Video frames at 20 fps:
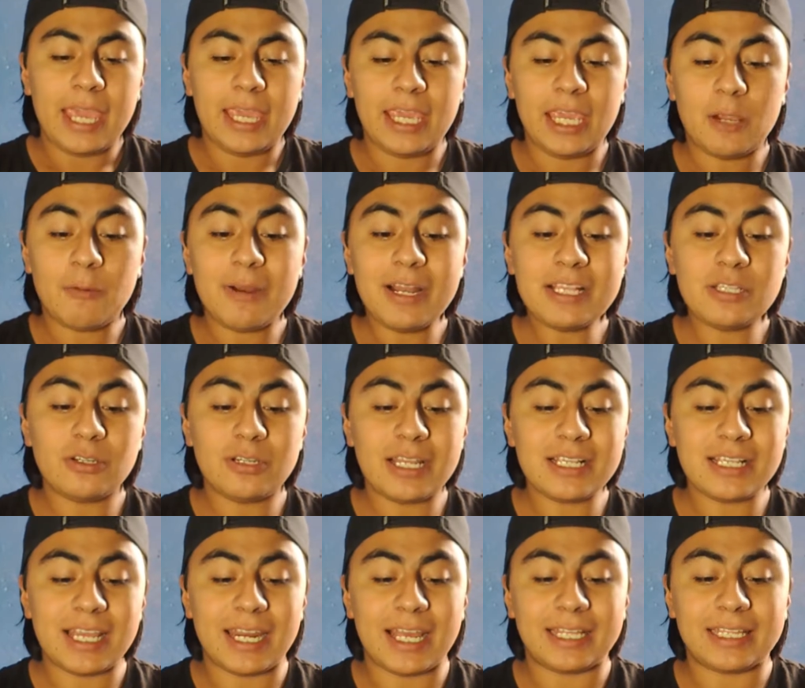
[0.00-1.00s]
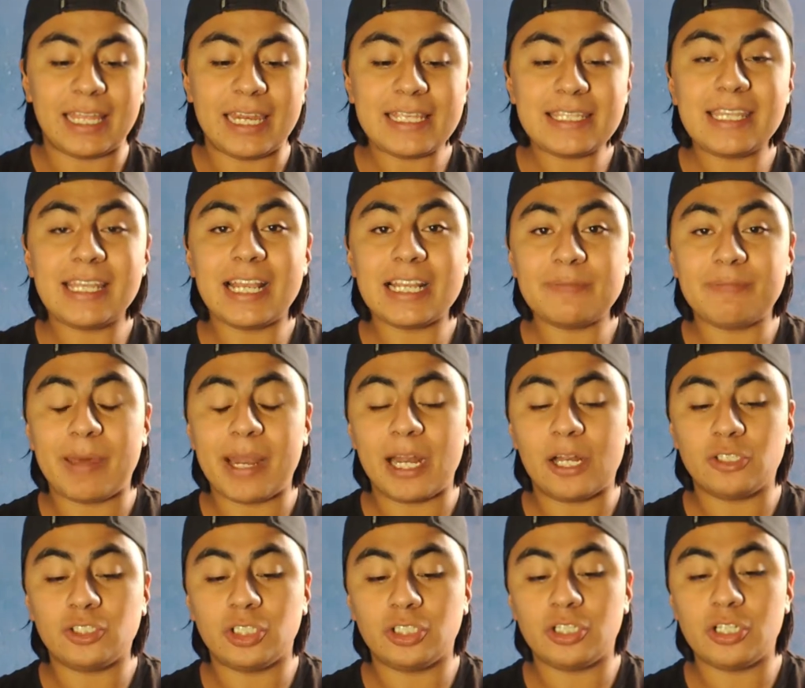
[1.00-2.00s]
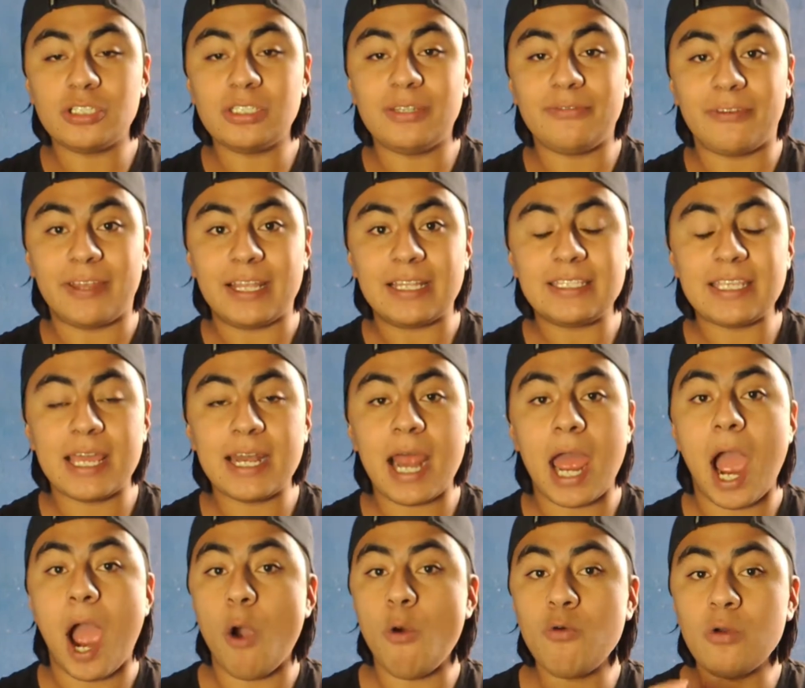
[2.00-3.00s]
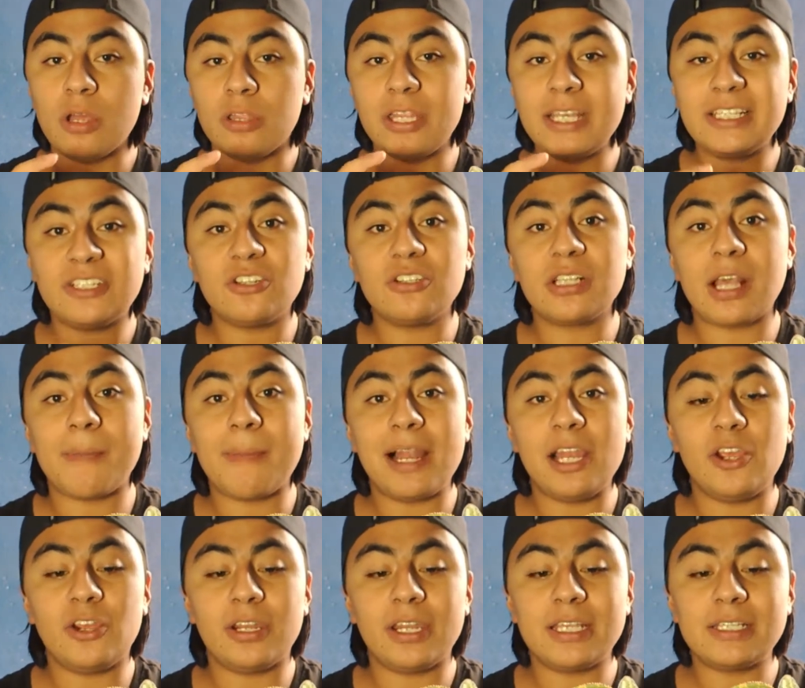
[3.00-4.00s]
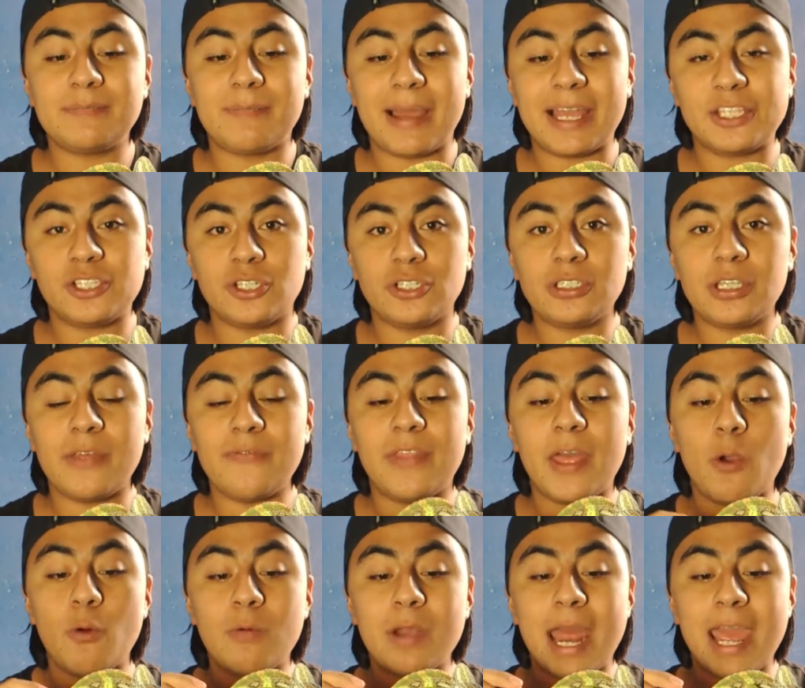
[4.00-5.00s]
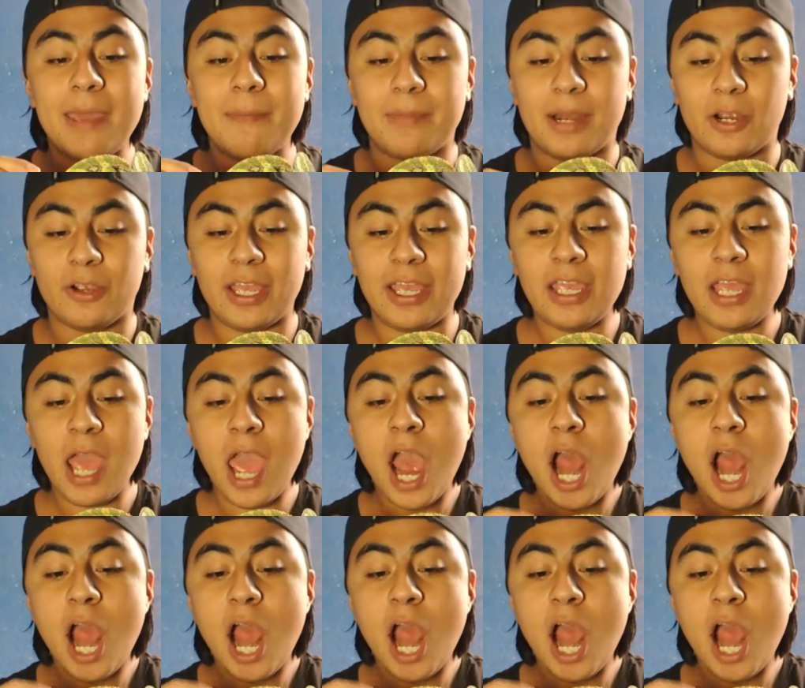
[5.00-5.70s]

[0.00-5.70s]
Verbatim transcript: ¿Y cuáles son las características para nosotros diferenciar a uno de estos camaleones machos de una hembra, ok?